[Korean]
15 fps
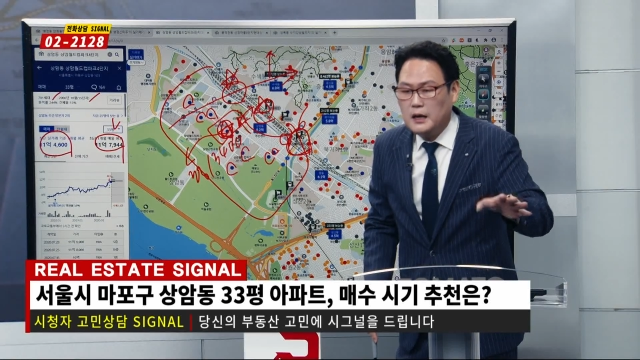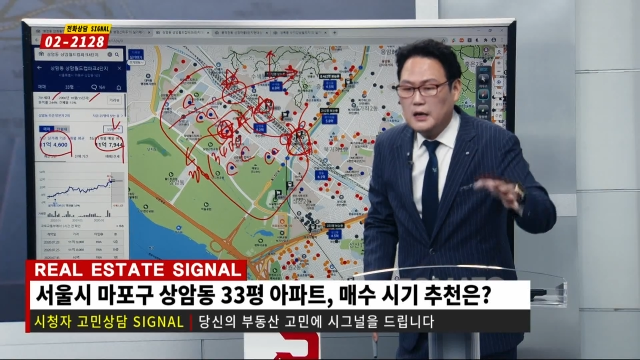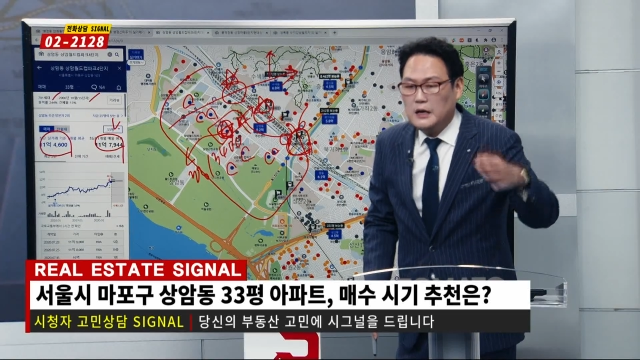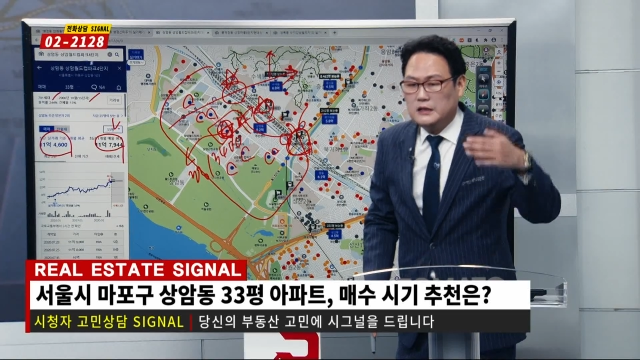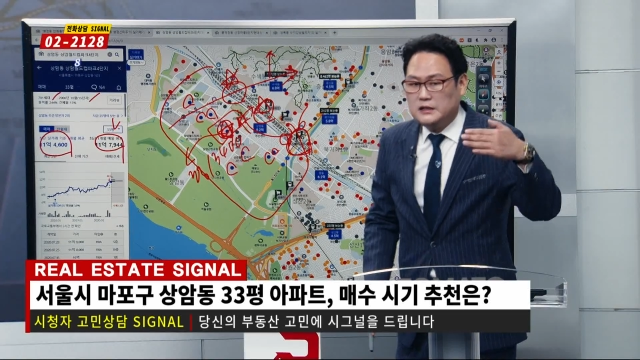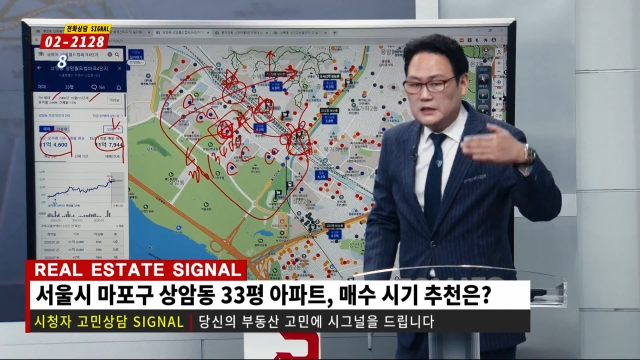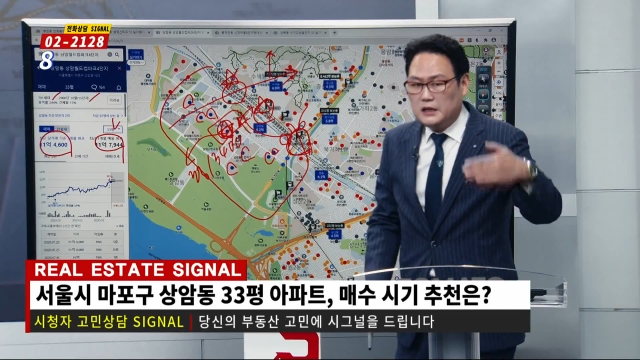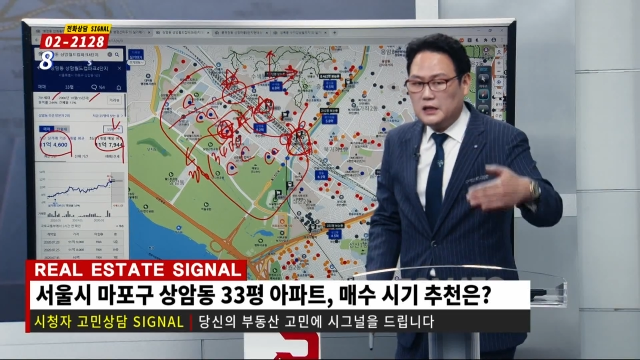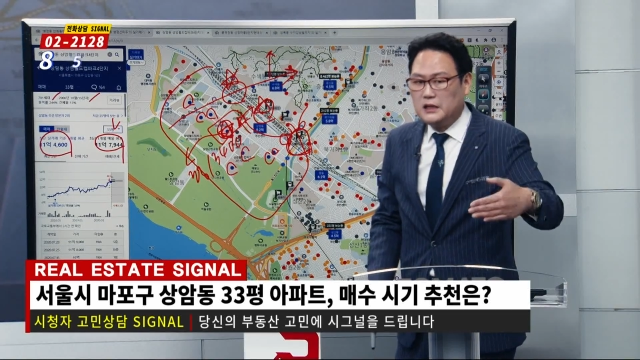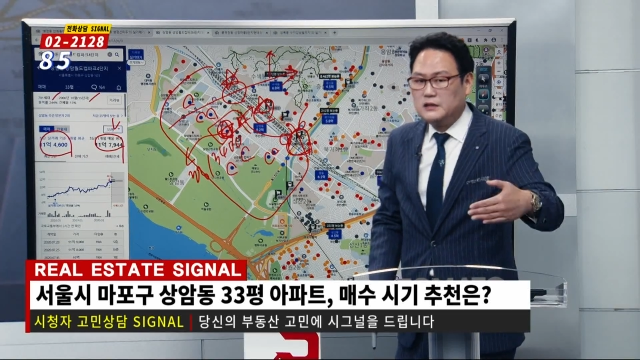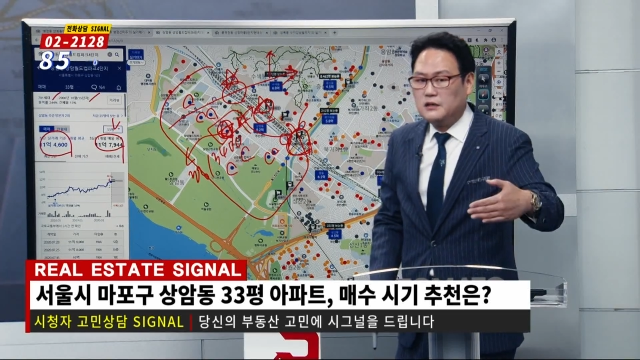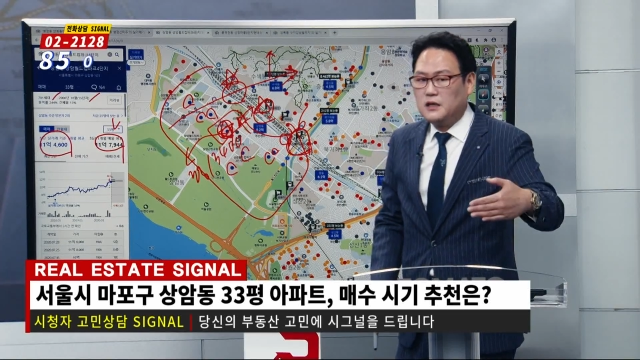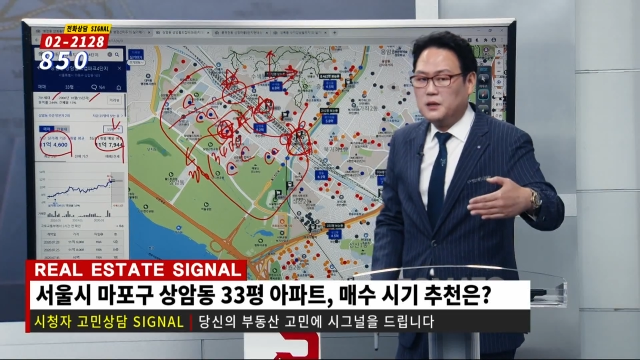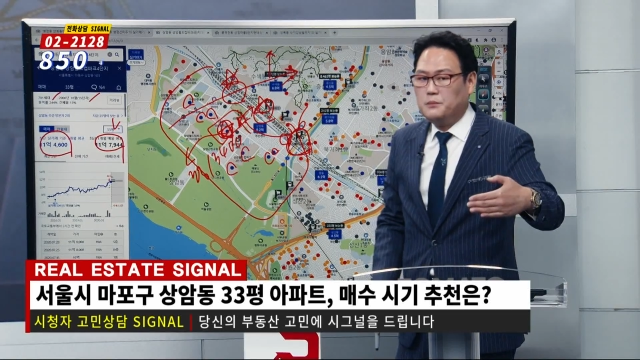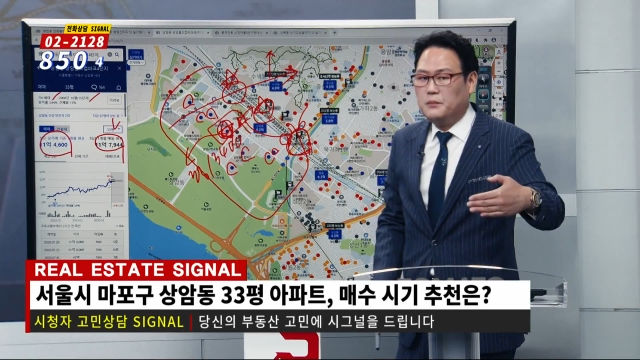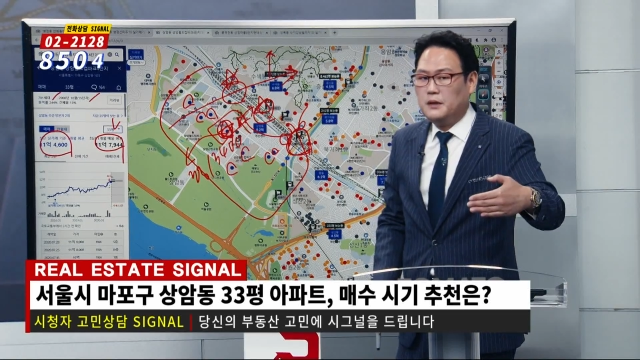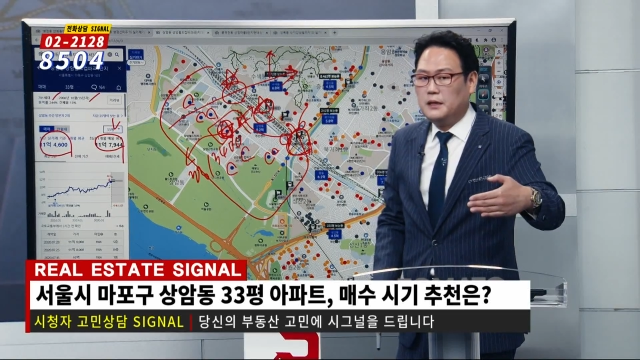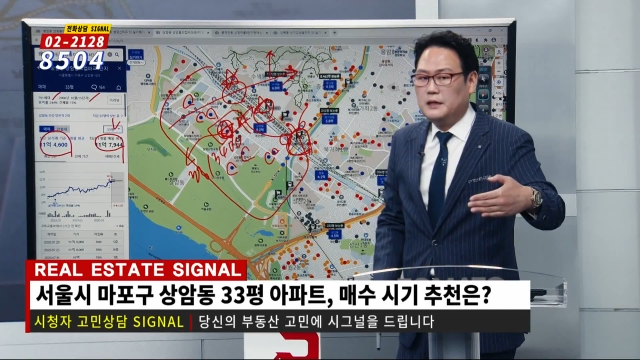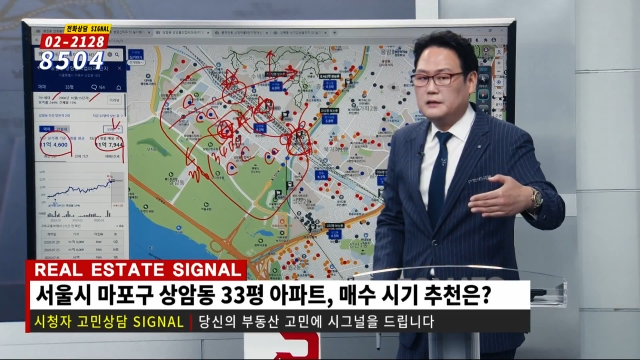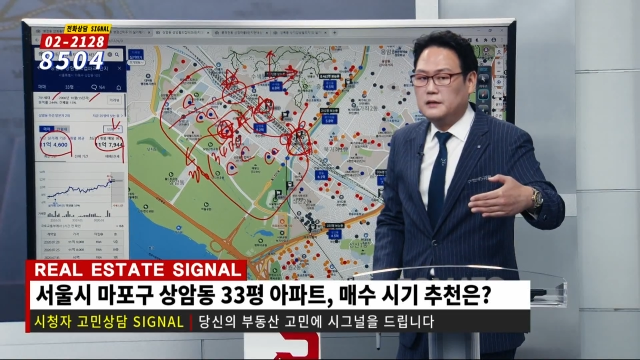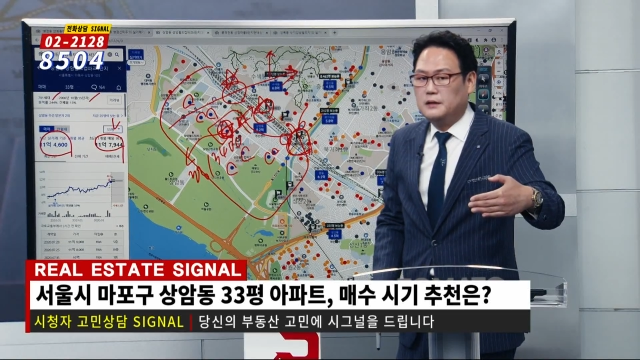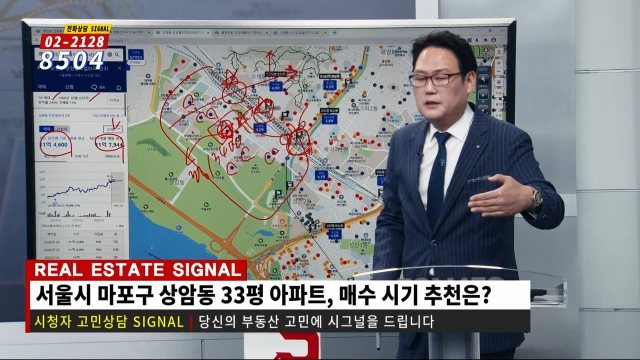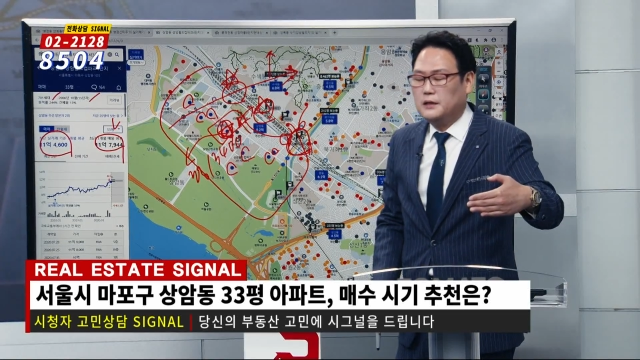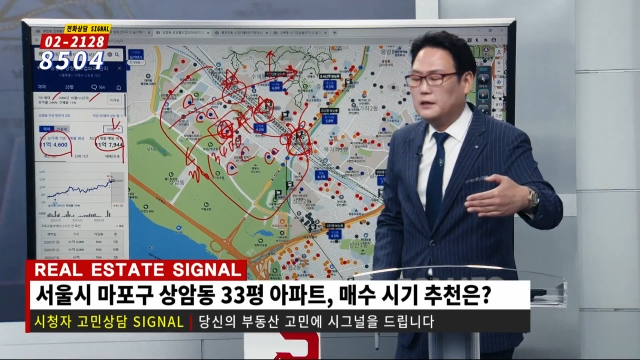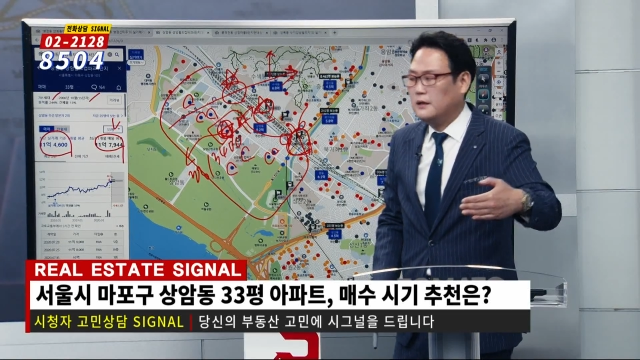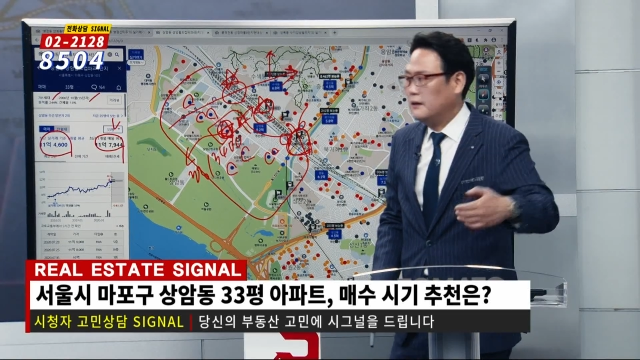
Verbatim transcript: 시기적인 면에서는